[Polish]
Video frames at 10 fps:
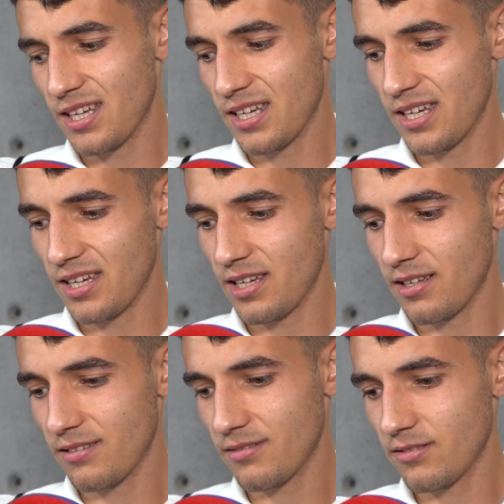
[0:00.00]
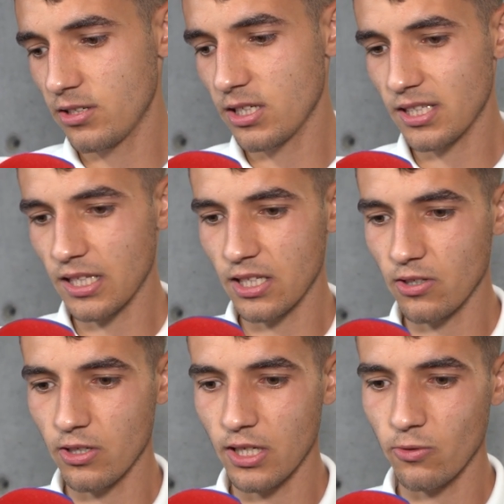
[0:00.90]
e, no niestety
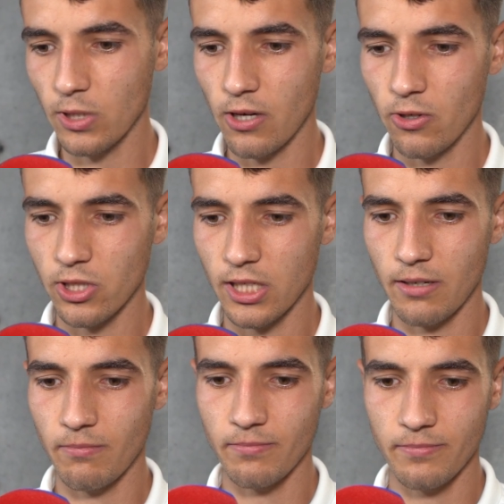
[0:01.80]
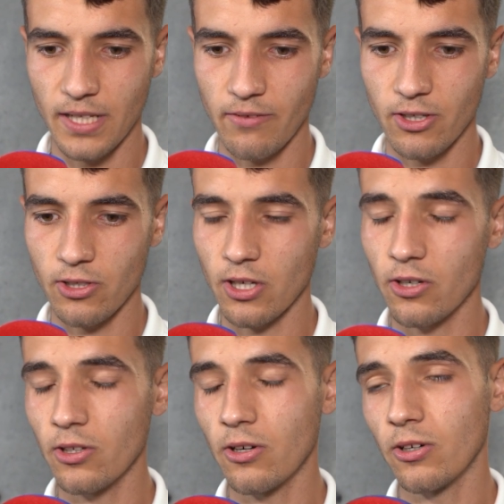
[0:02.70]
no, nie udało się nam nawet do
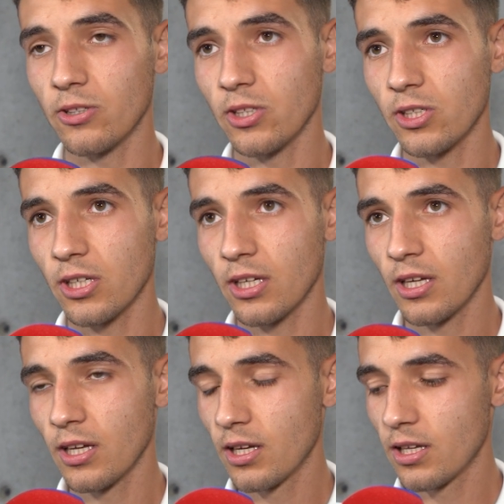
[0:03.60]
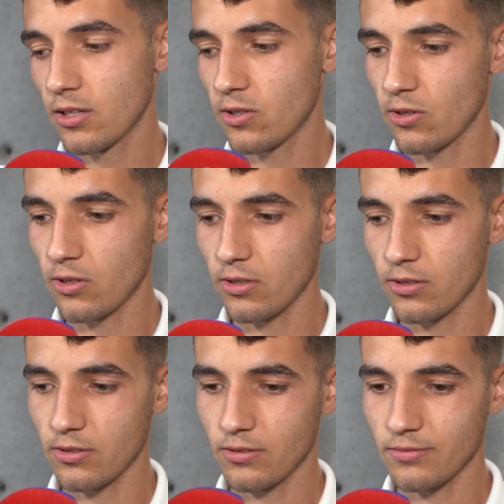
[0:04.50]
tego dochodzić to
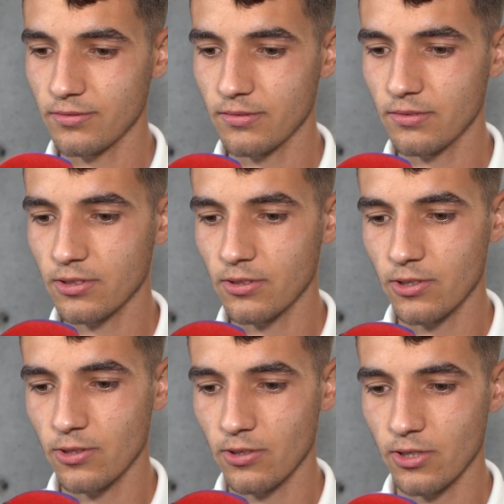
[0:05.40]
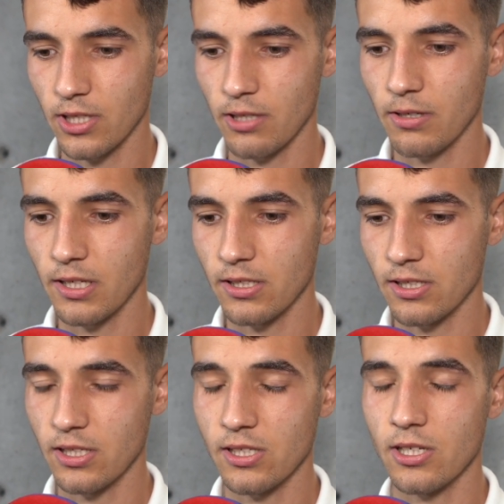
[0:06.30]
no, skończyło się,
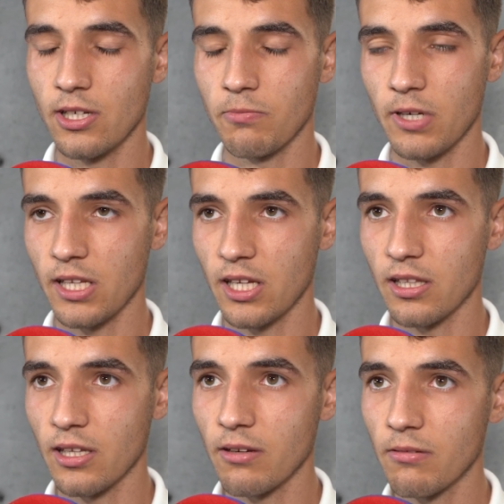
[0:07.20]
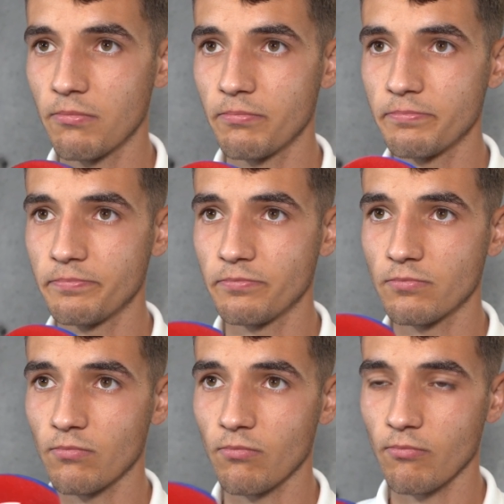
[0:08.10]
że nie strzeliśmy ani
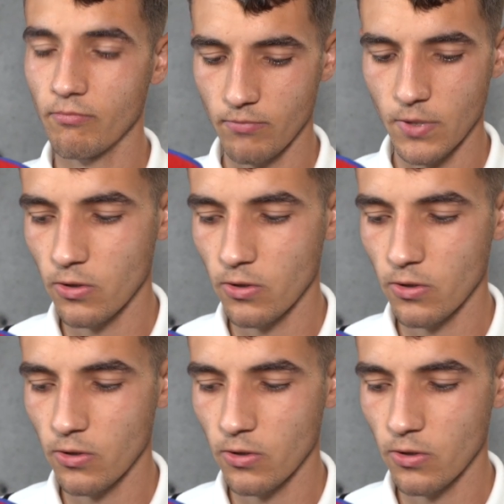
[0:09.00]
jednej.